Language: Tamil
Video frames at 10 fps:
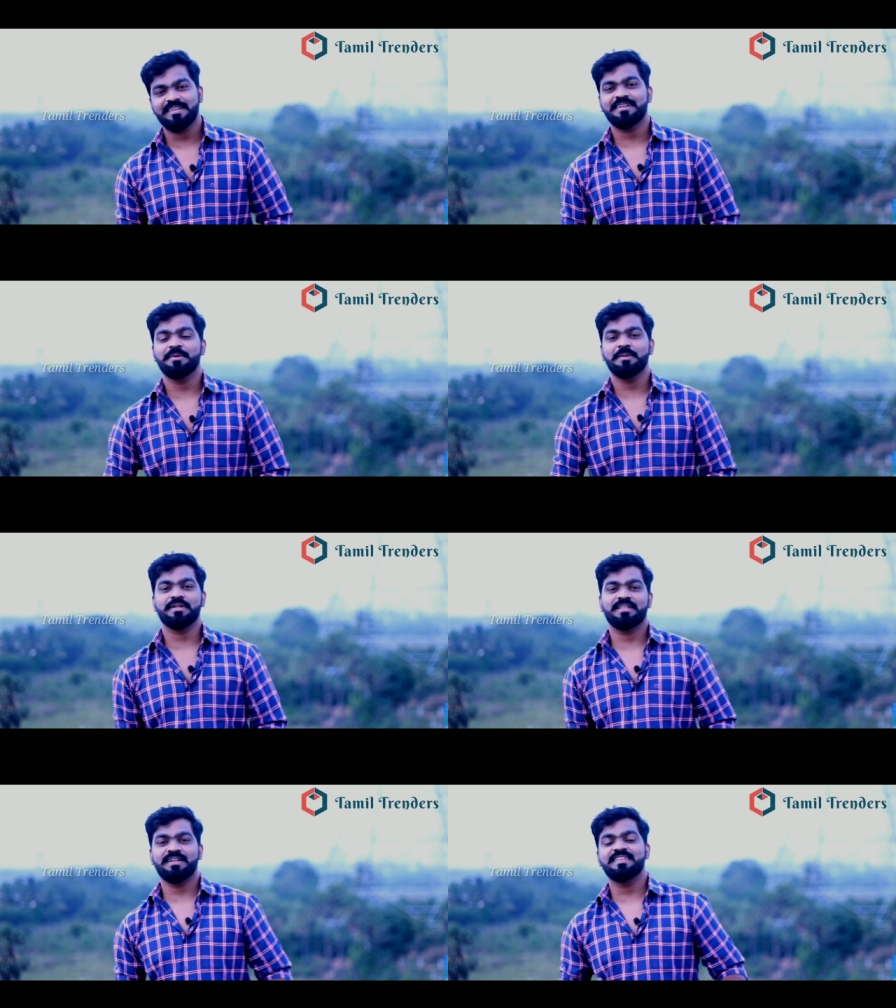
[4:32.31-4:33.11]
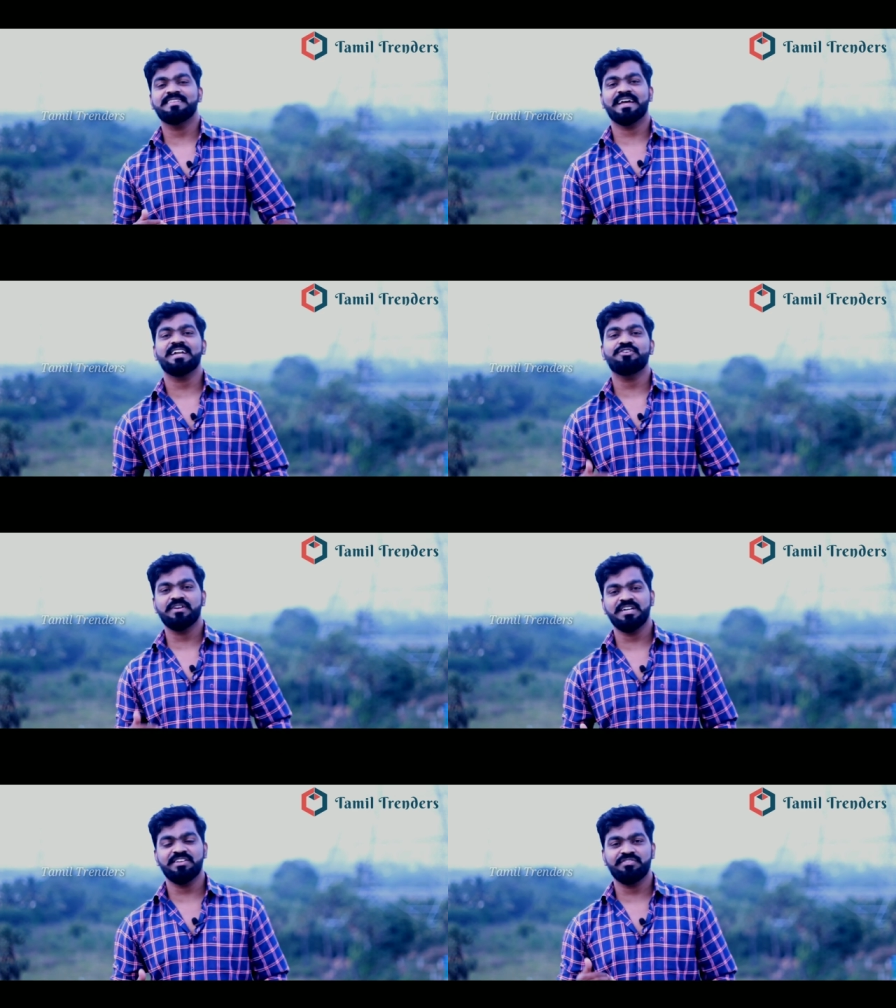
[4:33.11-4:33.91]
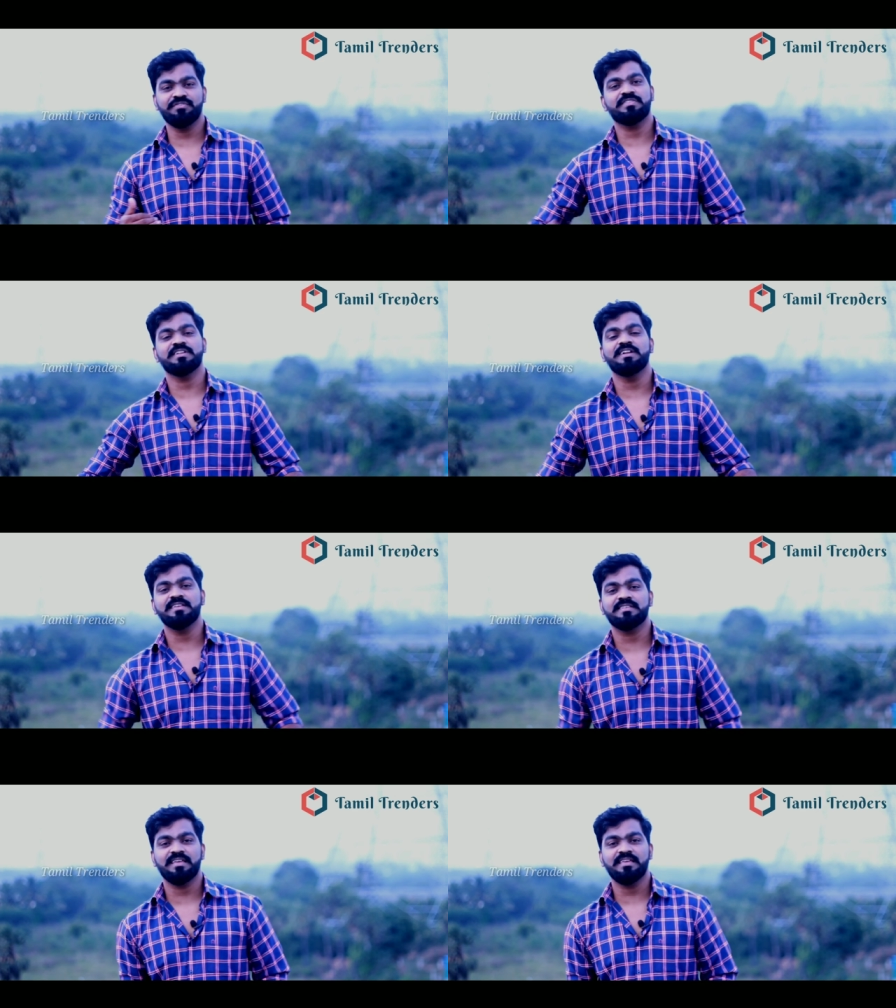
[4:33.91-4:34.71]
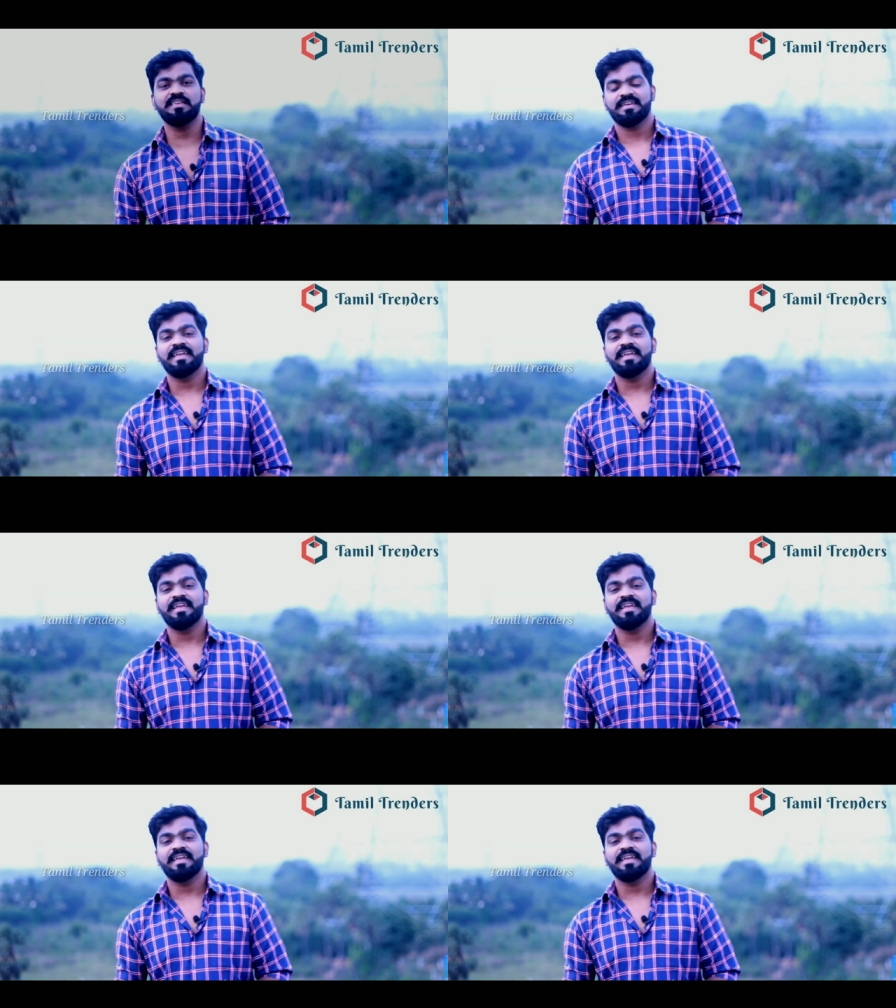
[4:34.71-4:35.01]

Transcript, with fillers: சாங் இருக்குது அப்படின்னு பார்த்தீங்கன்னா ஜான் டுவெண்ட்டி ஃபிஃப்த் ரிலீஸ் ஆகி